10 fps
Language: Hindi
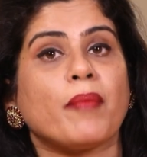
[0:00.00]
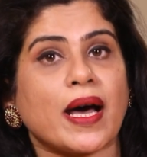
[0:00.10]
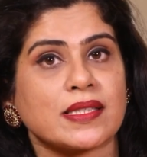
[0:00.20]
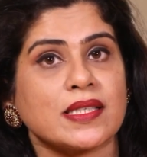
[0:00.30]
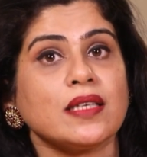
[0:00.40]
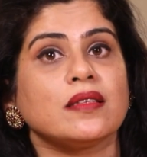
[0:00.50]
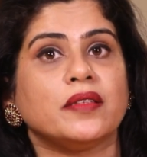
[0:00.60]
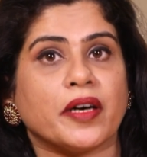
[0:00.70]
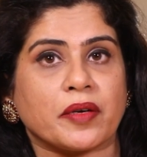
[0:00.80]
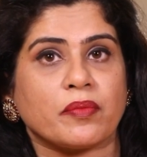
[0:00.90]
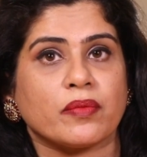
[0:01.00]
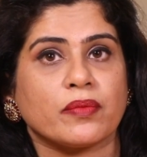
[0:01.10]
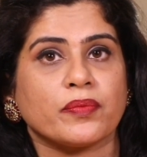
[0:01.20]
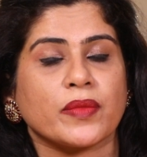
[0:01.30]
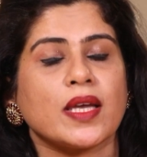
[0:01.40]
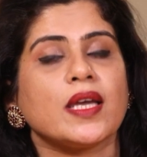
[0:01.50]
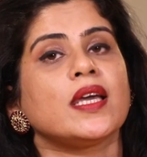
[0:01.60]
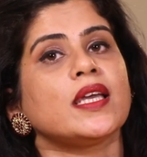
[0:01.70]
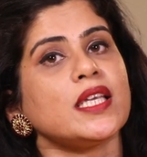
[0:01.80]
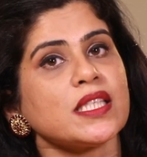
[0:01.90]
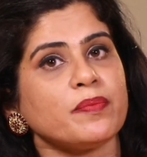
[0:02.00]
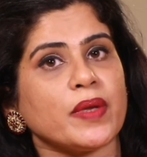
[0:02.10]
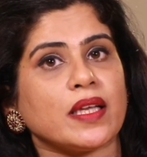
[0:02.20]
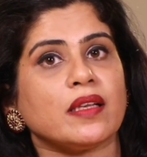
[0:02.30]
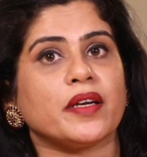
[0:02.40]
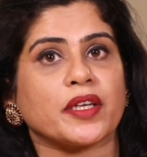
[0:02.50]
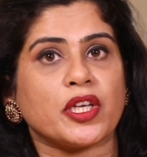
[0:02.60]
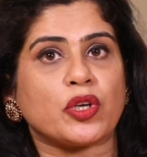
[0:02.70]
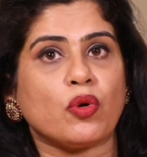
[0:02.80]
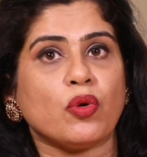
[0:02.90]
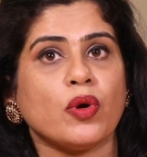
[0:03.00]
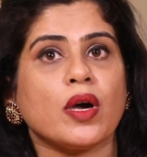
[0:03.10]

मासिक धर्म इसमें लड़की को